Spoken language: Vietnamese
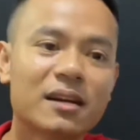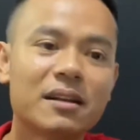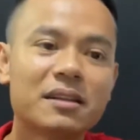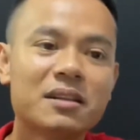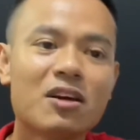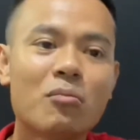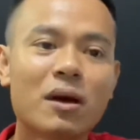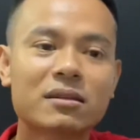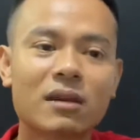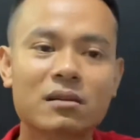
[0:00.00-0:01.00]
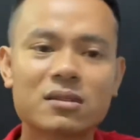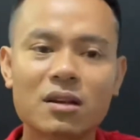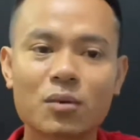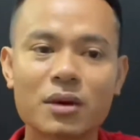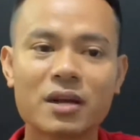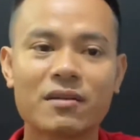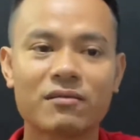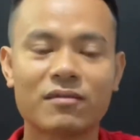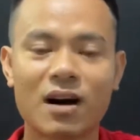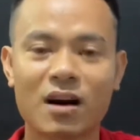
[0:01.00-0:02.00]
cho nên nhiều bệnh tật rất là nguy
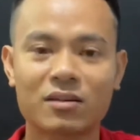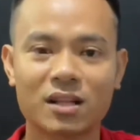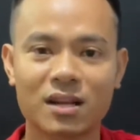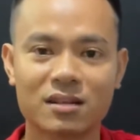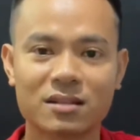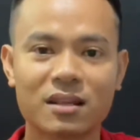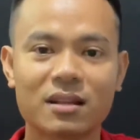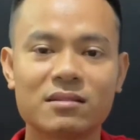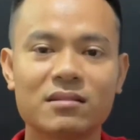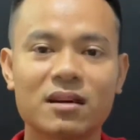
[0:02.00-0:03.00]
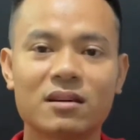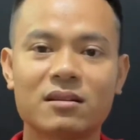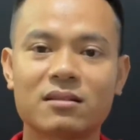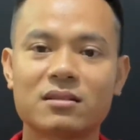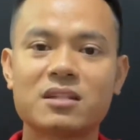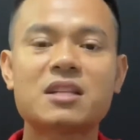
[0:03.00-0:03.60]
hiểm và có thể là dẫn đến uh,